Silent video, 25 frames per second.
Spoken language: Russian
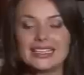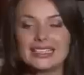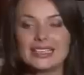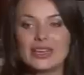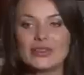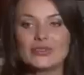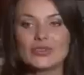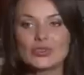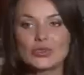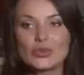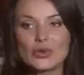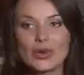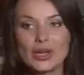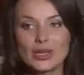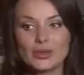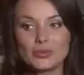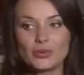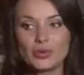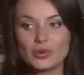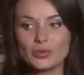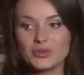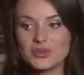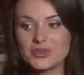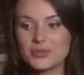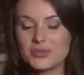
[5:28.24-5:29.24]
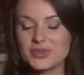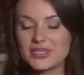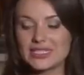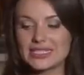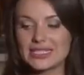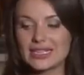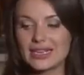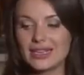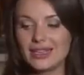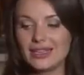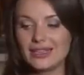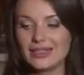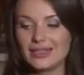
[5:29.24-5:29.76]
я веду альбом
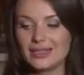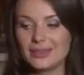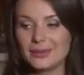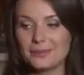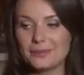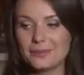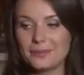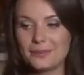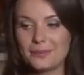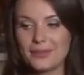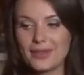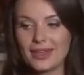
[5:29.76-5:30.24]
специальный.